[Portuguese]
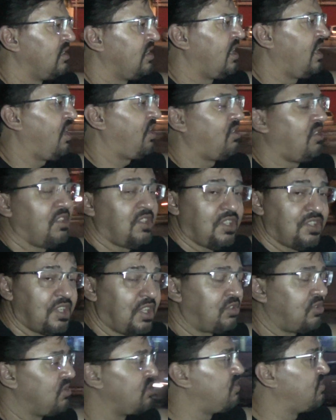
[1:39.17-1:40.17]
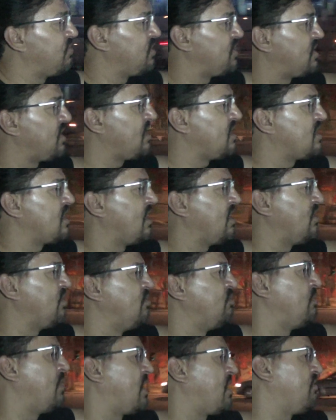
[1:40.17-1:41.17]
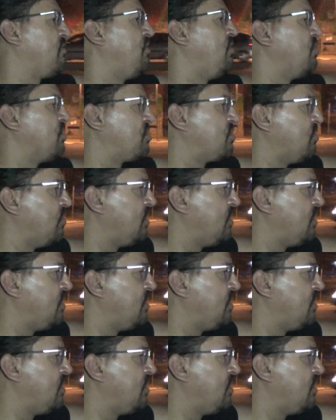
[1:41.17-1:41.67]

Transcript: quero desejar a todos vocês aí um maravilhoso